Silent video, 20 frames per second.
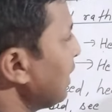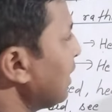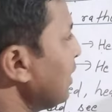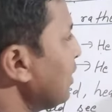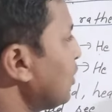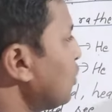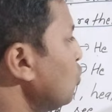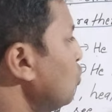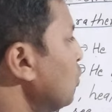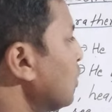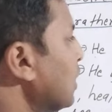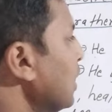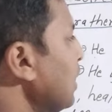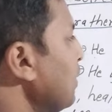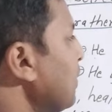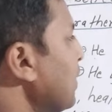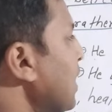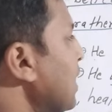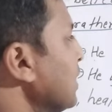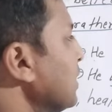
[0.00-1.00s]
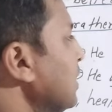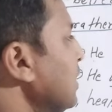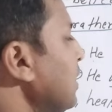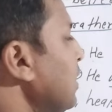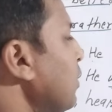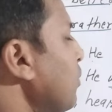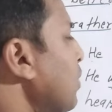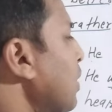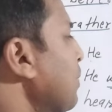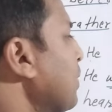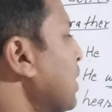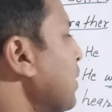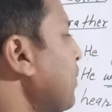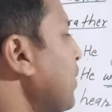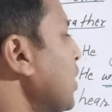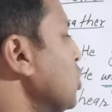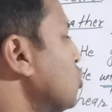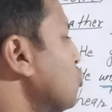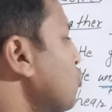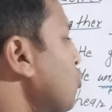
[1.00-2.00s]
लेकिन टू के बाद वर्ब की
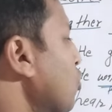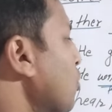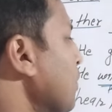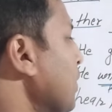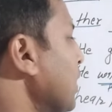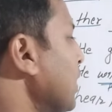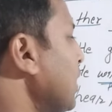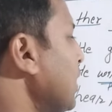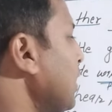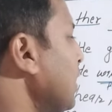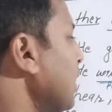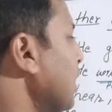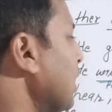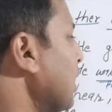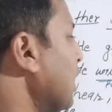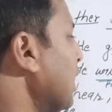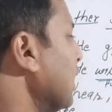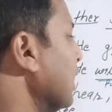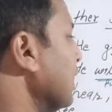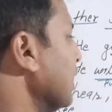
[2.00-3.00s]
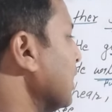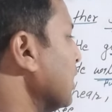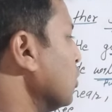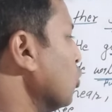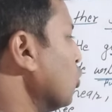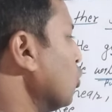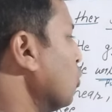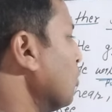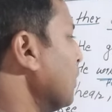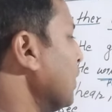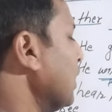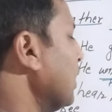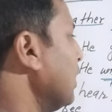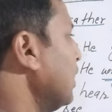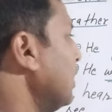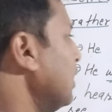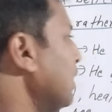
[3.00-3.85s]
फर्स्ट फॉर्म ही आई है दोनों में